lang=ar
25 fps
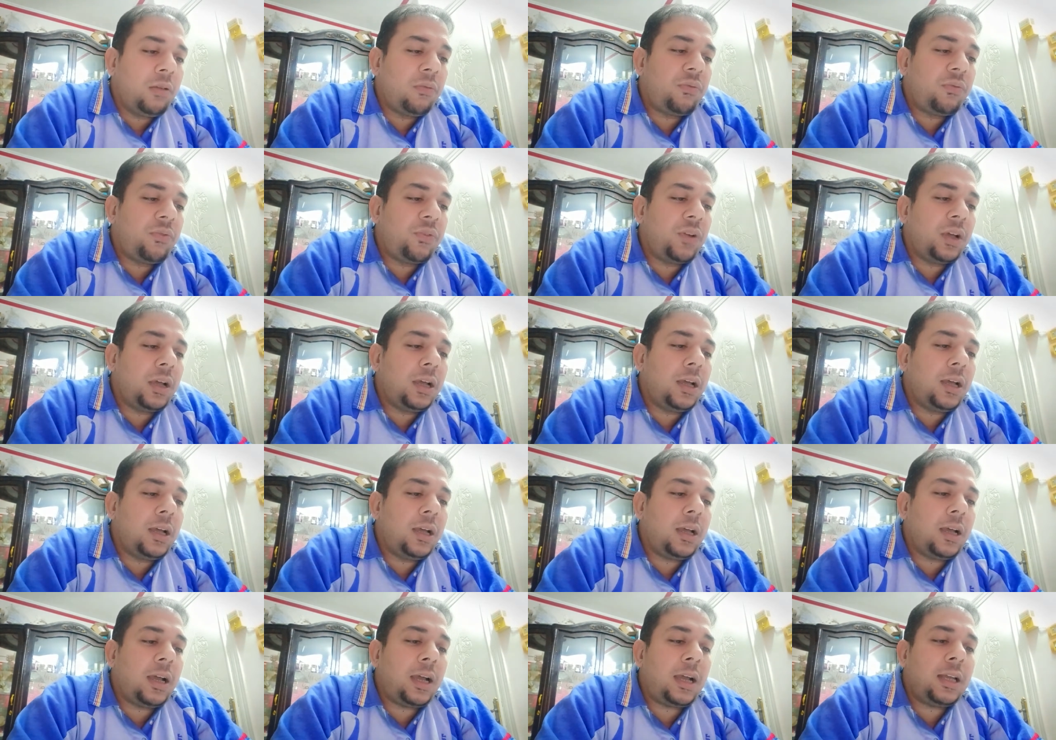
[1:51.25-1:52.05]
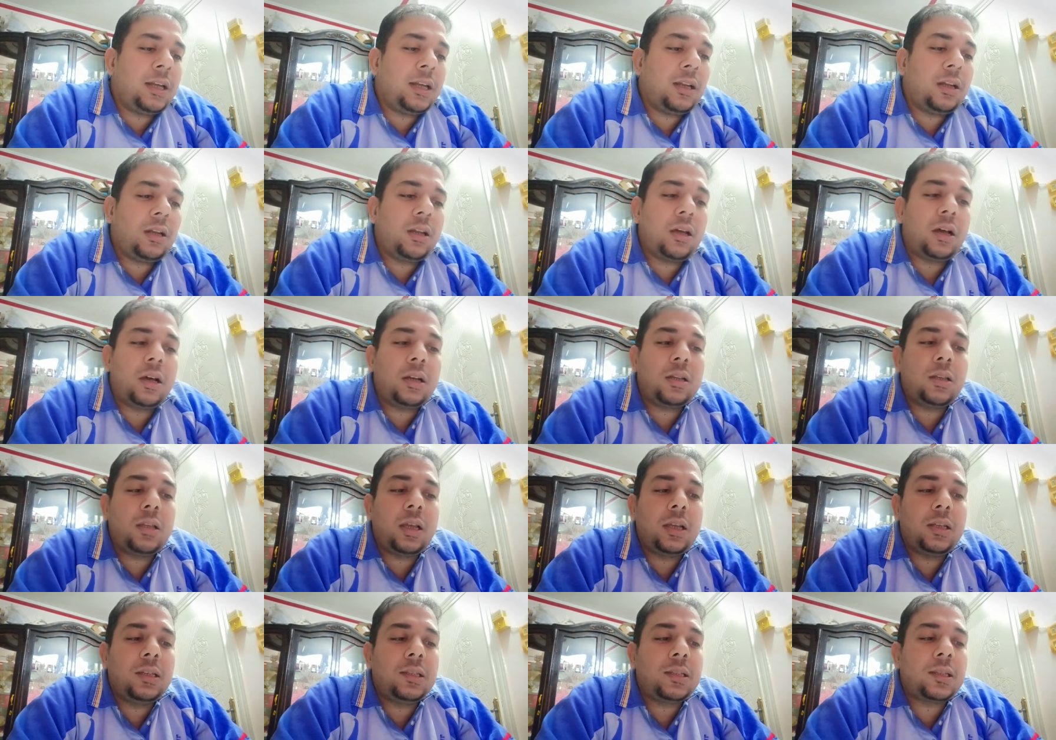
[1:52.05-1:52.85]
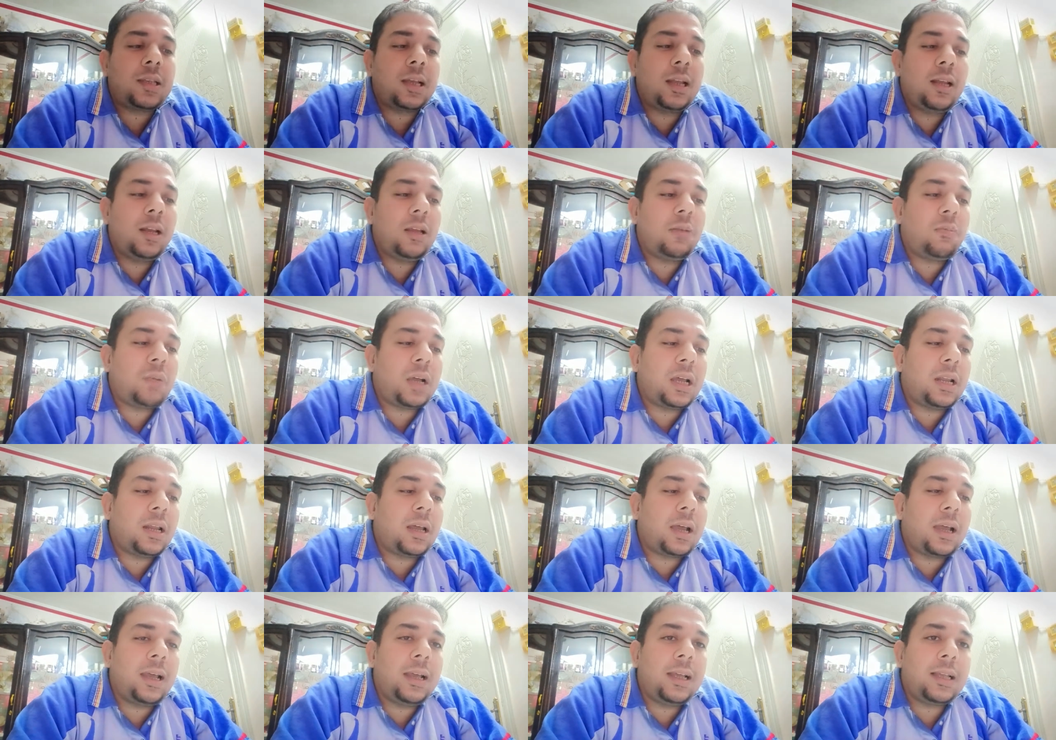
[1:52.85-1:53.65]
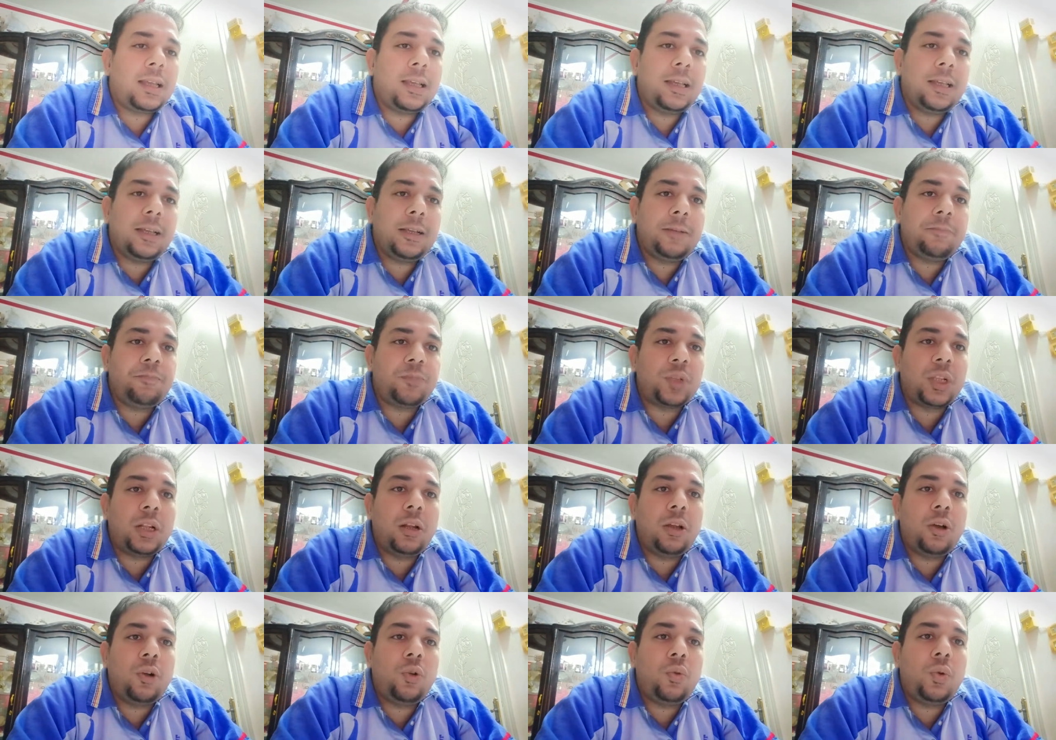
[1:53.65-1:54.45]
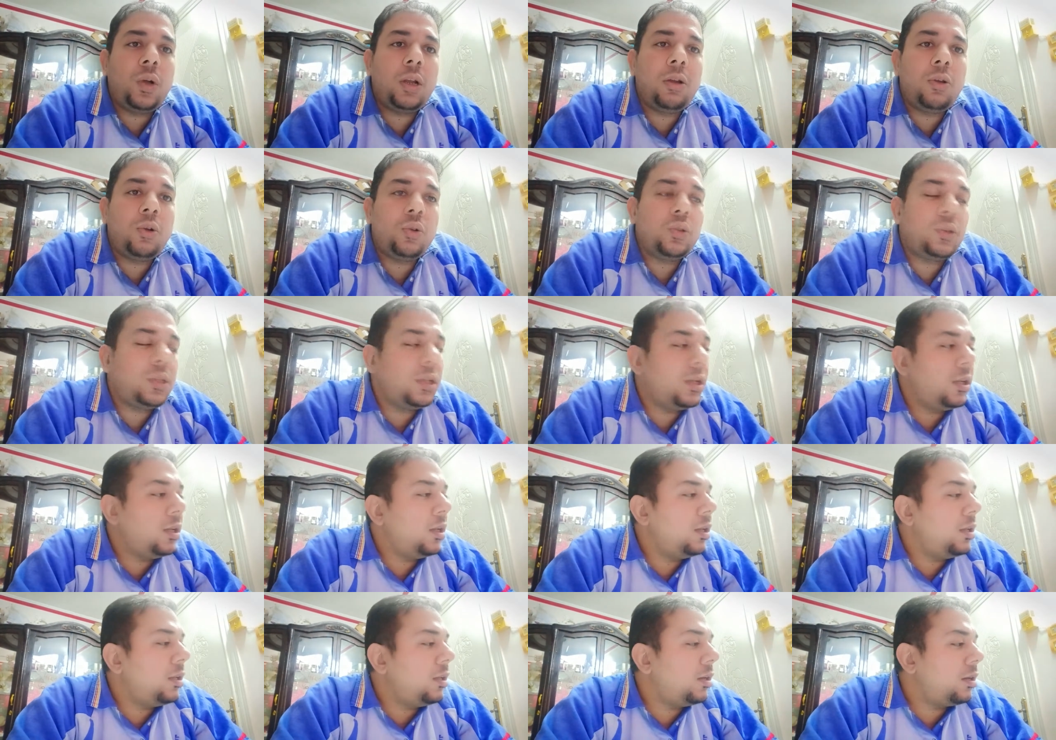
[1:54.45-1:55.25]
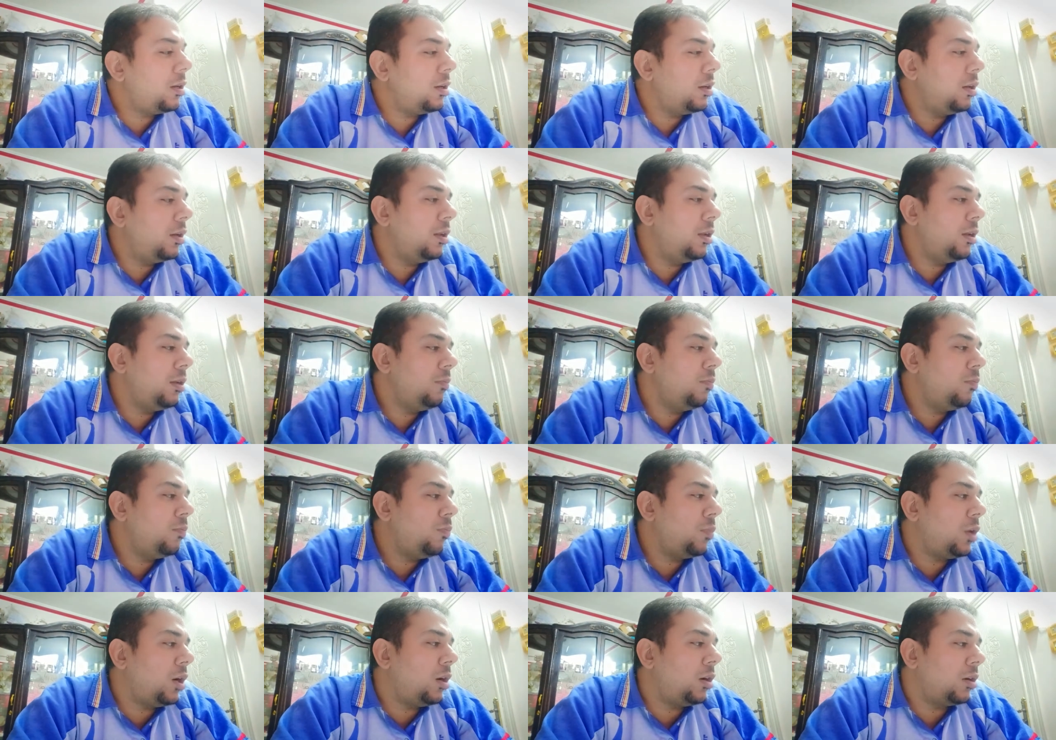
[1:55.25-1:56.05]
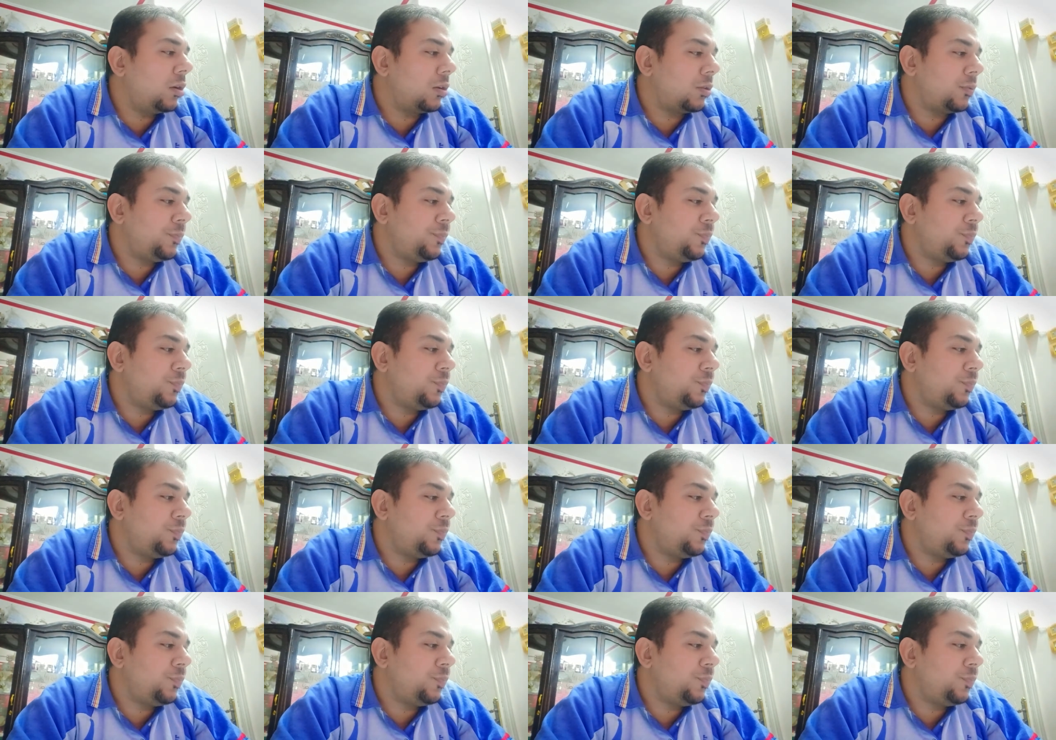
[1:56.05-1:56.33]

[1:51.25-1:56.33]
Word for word: فاحنا النهارده هنتكلم على حاجه اللي هو الهوت اير الام ار